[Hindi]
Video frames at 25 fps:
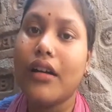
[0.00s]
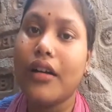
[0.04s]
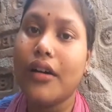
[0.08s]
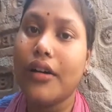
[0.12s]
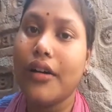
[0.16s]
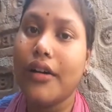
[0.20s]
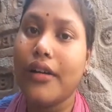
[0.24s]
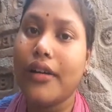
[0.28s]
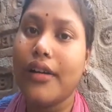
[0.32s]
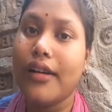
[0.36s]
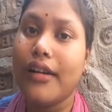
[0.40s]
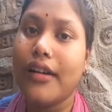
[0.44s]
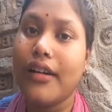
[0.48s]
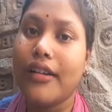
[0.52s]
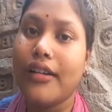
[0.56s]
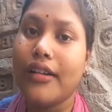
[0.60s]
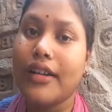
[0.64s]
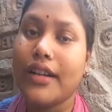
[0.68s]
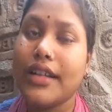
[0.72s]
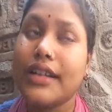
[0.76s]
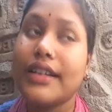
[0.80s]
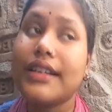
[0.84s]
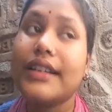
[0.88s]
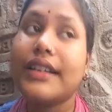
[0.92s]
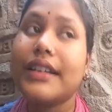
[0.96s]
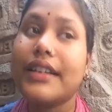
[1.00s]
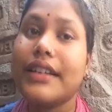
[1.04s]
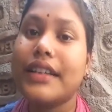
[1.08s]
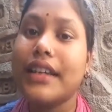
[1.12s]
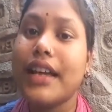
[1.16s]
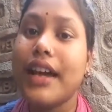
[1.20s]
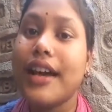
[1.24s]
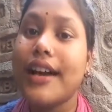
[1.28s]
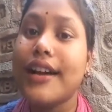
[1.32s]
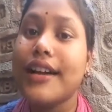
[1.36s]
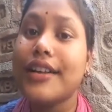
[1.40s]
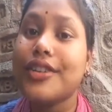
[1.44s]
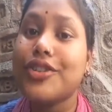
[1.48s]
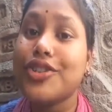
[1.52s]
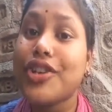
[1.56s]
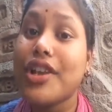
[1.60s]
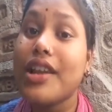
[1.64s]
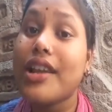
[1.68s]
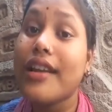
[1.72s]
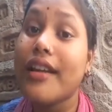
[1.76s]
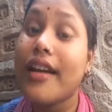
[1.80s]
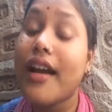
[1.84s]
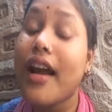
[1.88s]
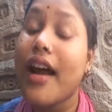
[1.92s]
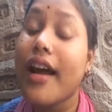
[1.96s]
और क्या चल
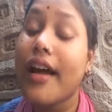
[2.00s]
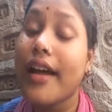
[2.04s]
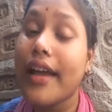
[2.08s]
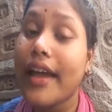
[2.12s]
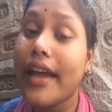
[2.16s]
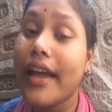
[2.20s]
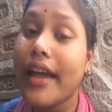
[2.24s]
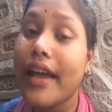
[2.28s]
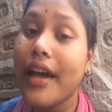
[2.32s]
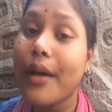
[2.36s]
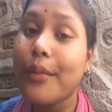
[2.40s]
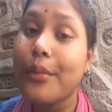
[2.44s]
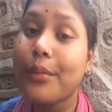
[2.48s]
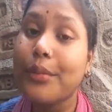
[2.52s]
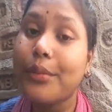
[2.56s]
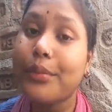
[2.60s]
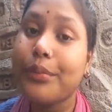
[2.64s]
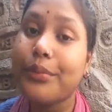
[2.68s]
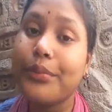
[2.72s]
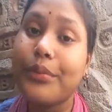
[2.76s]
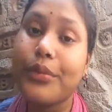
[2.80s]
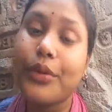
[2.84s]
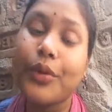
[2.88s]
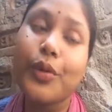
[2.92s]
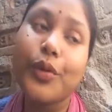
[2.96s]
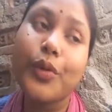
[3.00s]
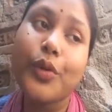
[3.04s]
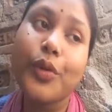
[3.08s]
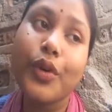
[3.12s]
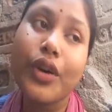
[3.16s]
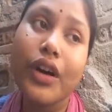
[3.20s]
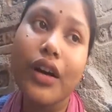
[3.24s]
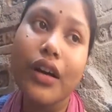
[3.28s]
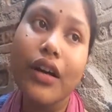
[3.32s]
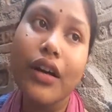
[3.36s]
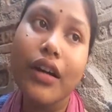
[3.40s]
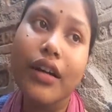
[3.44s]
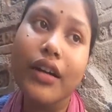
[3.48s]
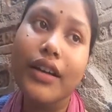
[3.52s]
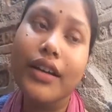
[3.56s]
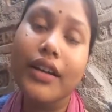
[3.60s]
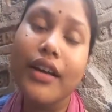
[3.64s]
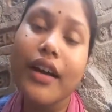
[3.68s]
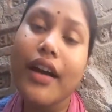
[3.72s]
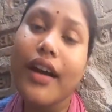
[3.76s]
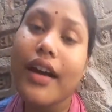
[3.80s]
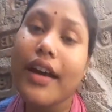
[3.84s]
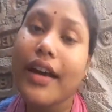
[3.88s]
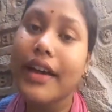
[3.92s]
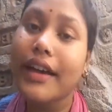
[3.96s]
रहा है आप लोगों का
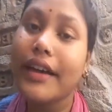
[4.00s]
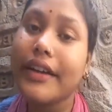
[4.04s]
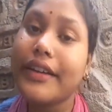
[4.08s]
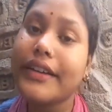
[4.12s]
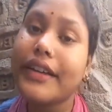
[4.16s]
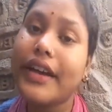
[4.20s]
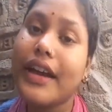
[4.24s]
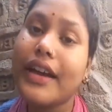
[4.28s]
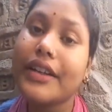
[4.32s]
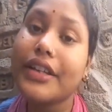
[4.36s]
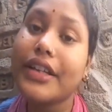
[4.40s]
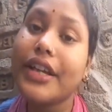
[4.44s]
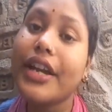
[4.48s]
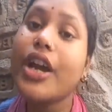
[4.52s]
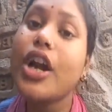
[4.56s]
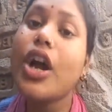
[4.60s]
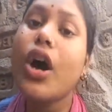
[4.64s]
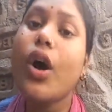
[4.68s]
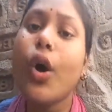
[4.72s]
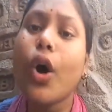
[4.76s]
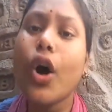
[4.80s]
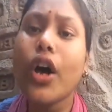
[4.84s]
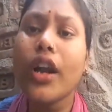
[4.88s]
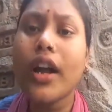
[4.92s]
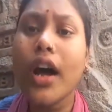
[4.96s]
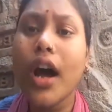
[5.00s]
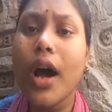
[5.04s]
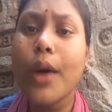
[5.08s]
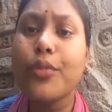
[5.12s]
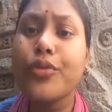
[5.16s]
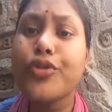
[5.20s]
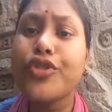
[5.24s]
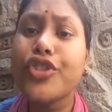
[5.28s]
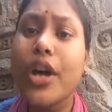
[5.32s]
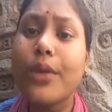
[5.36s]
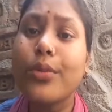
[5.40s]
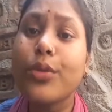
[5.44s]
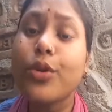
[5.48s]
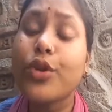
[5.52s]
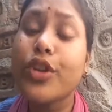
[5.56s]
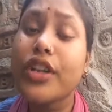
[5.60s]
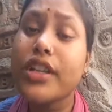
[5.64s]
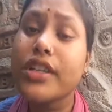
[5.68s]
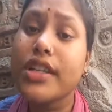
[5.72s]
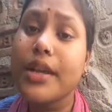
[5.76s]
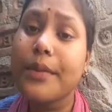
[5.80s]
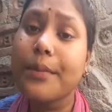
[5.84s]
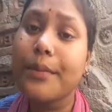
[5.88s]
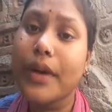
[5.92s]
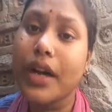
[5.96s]
क्या है क्या नहीं है और हाँ मुझे आप लोग
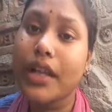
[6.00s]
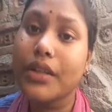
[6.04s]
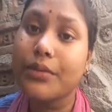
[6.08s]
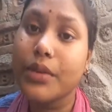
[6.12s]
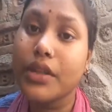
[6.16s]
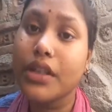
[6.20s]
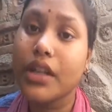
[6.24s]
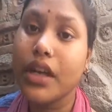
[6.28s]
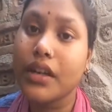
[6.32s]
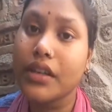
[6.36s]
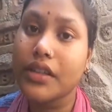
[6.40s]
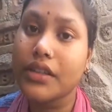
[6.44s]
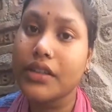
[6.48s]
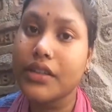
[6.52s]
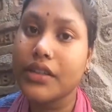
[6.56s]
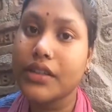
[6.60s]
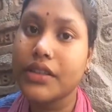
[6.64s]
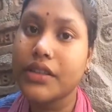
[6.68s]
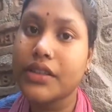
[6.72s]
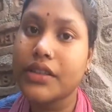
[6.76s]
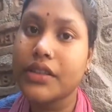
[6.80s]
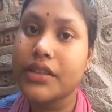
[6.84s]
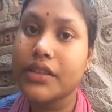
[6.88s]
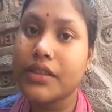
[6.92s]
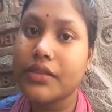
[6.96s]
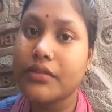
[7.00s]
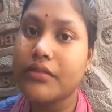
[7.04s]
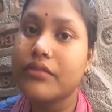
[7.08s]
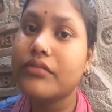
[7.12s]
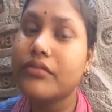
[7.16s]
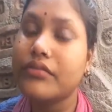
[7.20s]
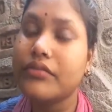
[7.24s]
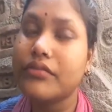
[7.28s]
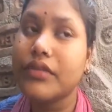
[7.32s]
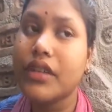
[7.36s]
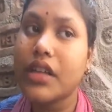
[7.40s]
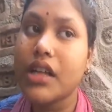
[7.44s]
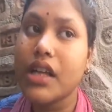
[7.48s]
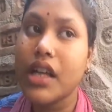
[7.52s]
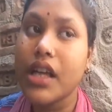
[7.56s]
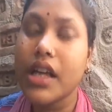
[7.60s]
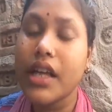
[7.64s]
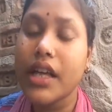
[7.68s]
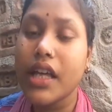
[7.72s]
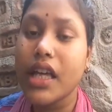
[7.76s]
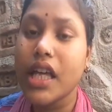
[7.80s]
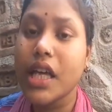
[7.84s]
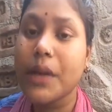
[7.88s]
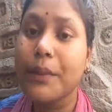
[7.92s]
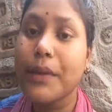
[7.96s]
की सिर्फ बात बतानी थी
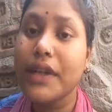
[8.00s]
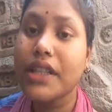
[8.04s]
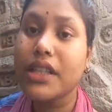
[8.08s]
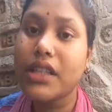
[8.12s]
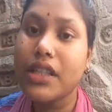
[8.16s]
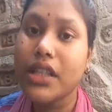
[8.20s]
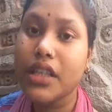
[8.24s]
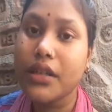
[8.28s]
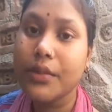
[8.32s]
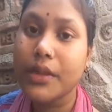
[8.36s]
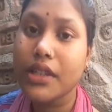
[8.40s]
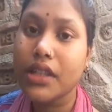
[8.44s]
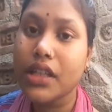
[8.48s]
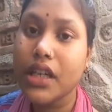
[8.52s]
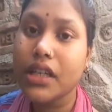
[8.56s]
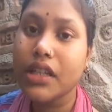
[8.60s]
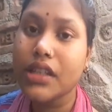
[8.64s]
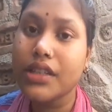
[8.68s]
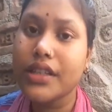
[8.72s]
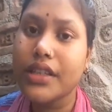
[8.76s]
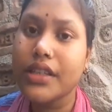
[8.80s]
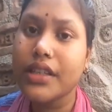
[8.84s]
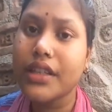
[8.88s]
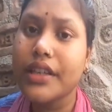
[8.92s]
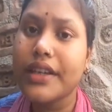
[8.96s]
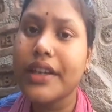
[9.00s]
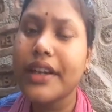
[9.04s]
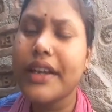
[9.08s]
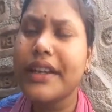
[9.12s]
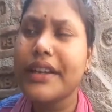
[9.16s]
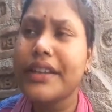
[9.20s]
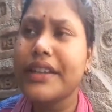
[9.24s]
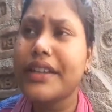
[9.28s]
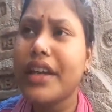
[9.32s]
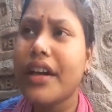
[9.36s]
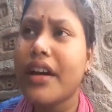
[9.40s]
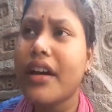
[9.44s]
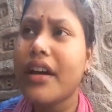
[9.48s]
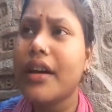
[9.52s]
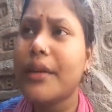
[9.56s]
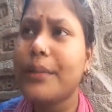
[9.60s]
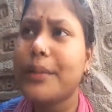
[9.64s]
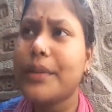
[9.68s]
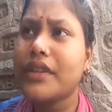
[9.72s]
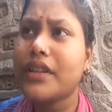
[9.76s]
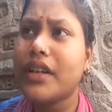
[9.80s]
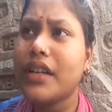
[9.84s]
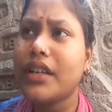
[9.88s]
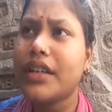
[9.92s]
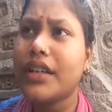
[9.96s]
एक बात ये बतानी थी कि यार
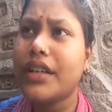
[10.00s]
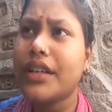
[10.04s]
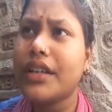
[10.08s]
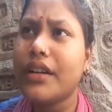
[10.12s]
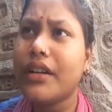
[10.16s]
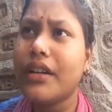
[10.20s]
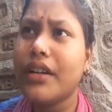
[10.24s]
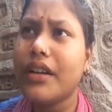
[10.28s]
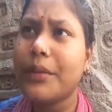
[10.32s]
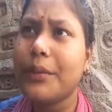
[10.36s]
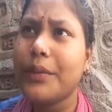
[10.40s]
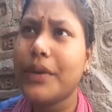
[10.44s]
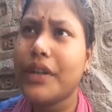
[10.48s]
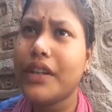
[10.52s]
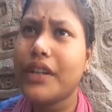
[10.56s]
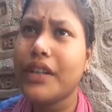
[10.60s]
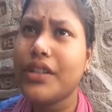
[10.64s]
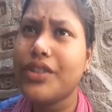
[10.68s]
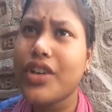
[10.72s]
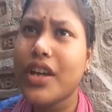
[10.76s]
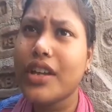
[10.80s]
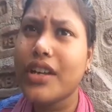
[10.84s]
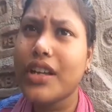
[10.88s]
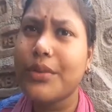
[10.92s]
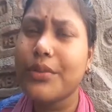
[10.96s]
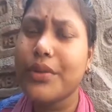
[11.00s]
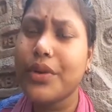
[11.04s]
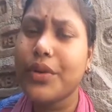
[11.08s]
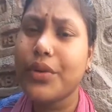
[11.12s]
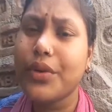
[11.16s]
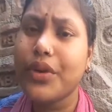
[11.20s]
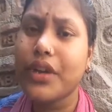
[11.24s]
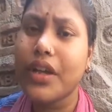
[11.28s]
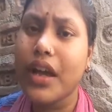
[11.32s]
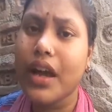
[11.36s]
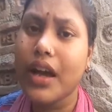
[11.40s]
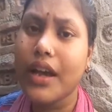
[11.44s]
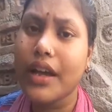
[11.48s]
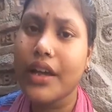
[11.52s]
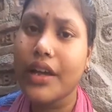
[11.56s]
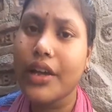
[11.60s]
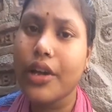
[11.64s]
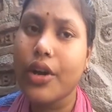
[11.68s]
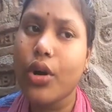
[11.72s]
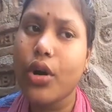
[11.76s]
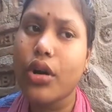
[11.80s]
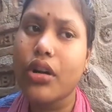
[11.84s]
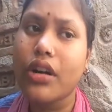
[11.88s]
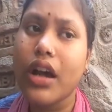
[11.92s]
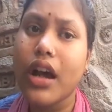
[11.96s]
पता नहीं कल मेरे चैनल में कोई आए
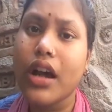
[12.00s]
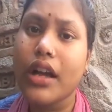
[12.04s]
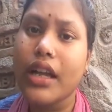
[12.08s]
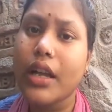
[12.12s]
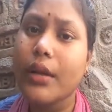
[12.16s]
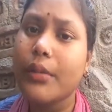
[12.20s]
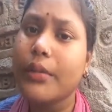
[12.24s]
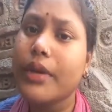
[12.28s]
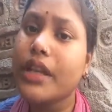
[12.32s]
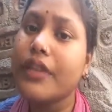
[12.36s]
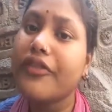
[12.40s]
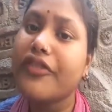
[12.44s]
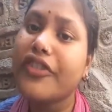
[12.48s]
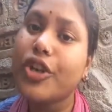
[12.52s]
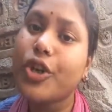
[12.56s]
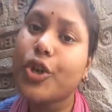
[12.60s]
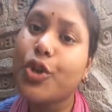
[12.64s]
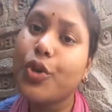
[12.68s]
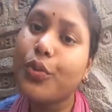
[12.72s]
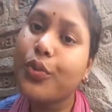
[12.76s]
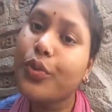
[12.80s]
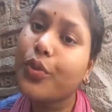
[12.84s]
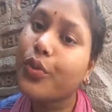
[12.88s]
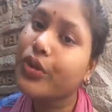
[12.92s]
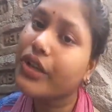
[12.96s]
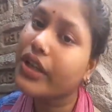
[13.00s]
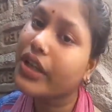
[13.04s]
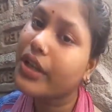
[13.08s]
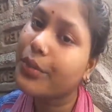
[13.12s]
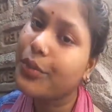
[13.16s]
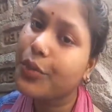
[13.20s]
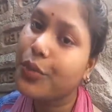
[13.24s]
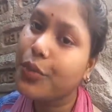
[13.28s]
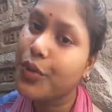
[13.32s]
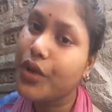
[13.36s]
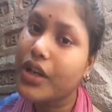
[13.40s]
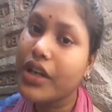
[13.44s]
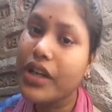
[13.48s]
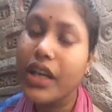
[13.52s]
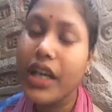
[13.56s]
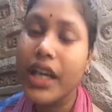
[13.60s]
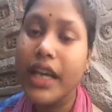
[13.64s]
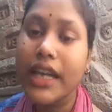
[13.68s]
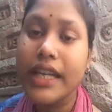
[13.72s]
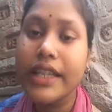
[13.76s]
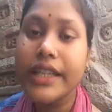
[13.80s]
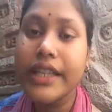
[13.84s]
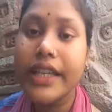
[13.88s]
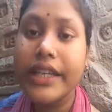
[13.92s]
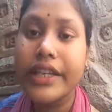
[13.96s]
और आके मेरी वीडियो पूरी की पूरी
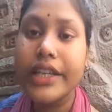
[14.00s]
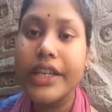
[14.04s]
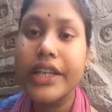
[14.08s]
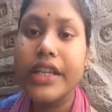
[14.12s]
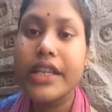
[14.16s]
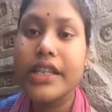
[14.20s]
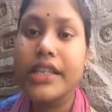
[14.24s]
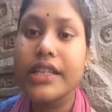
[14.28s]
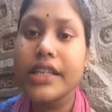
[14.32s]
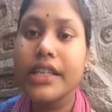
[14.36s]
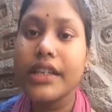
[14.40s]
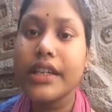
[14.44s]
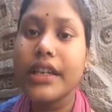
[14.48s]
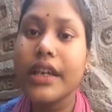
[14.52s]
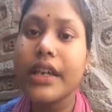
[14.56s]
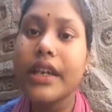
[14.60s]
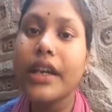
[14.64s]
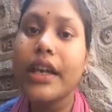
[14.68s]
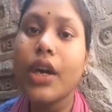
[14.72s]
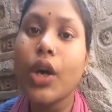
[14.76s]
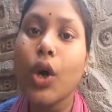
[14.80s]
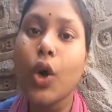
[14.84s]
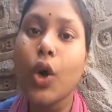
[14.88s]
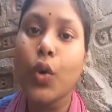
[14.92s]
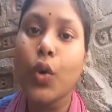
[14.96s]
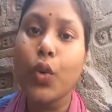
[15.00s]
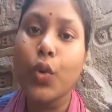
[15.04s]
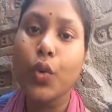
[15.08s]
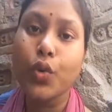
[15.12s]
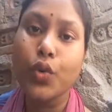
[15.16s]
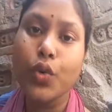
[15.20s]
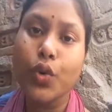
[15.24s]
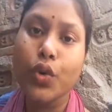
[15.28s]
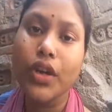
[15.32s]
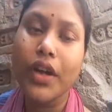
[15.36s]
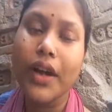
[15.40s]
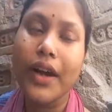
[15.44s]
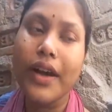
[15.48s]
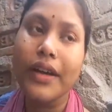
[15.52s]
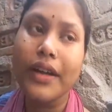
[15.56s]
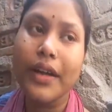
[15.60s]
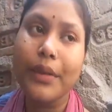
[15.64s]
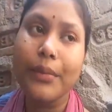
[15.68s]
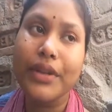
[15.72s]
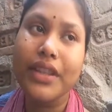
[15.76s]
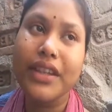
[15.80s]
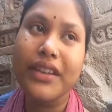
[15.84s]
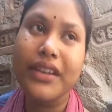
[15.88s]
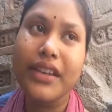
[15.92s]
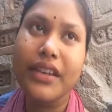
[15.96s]
नहीं देखी किसी ने उन्होंने आके
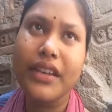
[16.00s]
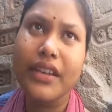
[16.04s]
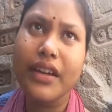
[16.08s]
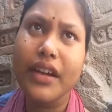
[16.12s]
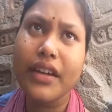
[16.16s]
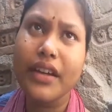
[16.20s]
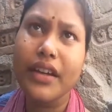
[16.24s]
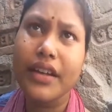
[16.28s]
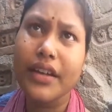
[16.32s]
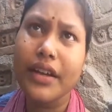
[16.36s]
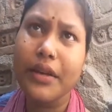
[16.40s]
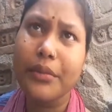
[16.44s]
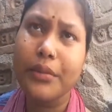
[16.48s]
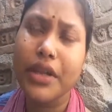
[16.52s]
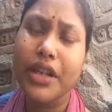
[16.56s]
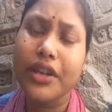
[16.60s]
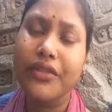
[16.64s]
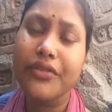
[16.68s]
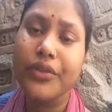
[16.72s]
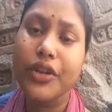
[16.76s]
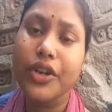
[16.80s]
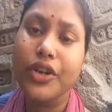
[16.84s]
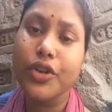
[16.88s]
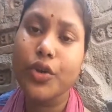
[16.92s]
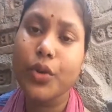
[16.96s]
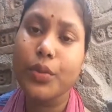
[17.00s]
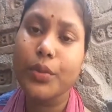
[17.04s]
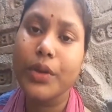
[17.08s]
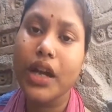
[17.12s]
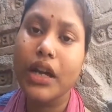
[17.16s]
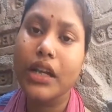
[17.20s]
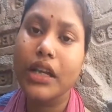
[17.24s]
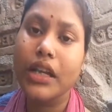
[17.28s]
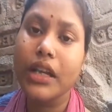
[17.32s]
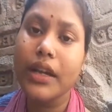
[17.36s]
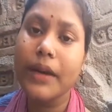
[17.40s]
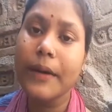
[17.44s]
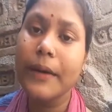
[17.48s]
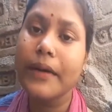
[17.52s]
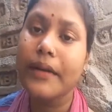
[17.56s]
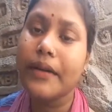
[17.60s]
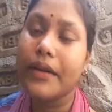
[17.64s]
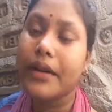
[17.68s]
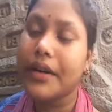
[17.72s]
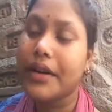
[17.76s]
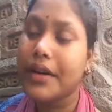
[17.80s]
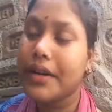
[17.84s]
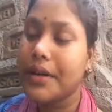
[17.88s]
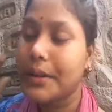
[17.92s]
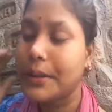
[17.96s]
पता नहीं क्या किया मेरे वीडियो में आके
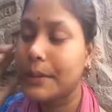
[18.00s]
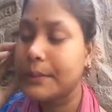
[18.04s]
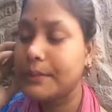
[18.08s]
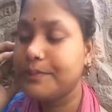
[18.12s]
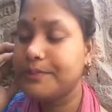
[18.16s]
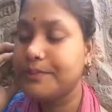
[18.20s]
आ,